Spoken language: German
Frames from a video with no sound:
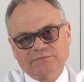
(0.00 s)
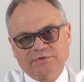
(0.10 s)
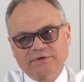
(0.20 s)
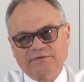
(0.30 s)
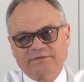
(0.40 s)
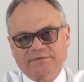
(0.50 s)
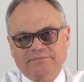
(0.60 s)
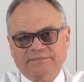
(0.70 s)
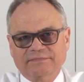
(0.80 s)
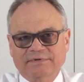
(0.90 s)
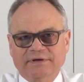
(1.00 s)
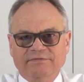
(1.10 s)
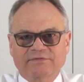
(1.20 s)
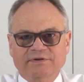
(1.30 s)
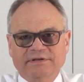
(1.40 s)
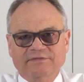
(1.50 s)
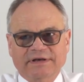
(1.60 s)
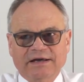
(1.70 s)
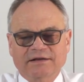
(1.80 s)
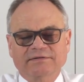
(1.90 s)
ent, ähm, ja, wie soll ich das
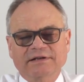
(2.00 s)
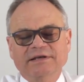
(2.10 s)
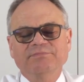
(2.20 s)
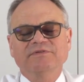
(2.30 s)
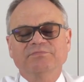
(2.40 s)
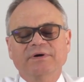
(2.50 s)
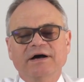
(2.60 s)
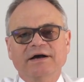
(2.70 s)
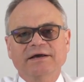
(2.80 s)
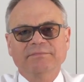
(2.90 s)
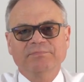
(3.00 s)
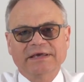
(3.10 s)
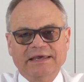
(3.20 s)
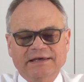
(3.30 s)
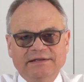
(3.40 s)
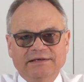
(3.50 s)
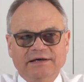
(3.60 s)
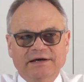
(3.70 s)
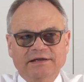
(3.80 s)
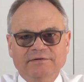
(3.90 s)
sagen, dann gibt es ein paar
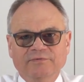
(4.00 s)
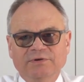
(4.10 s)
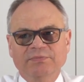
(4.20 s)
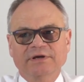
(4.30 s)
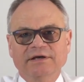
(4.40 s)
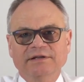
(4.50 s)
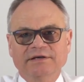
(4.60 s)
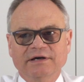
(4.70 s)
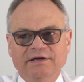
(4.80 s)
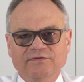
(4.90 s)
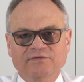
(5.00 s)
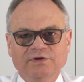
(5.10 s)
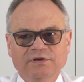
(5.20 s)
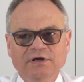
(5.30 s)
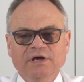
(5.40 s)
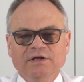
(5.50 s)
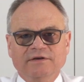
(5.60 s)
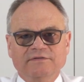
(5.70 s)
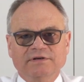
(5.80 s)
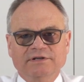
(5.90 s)
Begehrlichkeiten und die Begehrlichkeiten sind,
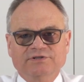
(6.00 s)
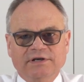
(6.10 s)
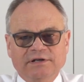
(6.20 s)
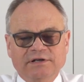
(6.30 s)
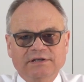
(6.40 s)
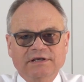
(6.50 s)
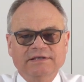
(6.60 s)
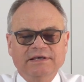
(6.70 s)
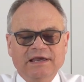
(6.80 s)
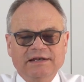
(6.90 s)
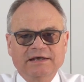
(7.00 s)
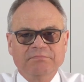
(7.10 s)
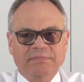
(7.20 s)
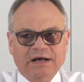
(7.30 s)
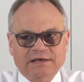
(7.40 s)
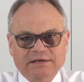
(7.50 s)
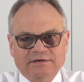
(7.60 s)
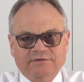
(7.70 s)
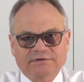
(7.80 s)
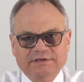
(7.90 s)
dass ich letztendlich jede
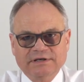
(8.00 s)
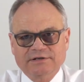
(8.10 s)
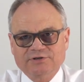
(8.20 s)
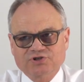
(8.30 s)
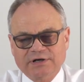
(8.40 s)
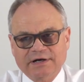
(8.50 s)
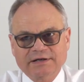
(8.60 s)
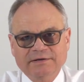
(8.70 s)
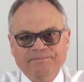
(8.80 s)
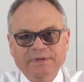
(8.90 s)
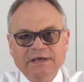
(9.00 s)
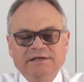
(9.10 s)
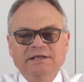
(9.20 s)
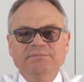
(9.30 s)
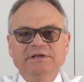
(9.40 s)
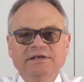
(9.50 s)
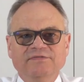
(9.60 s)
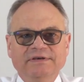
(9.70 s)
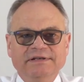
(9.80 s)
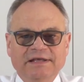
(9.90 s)
Macke und jeden Schaden dem
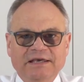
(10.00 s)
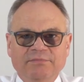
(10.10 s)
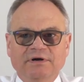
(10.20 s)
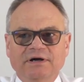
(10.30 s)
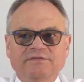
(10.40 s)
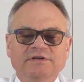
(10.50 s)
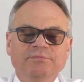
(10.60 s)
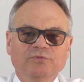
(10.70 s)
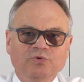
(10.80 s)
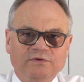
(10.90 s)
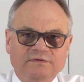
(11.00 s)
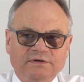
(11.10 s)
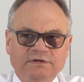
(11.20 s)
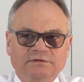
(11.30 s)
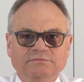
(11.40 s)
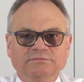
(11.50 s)
Leasingnehmer, also dem Nutzer,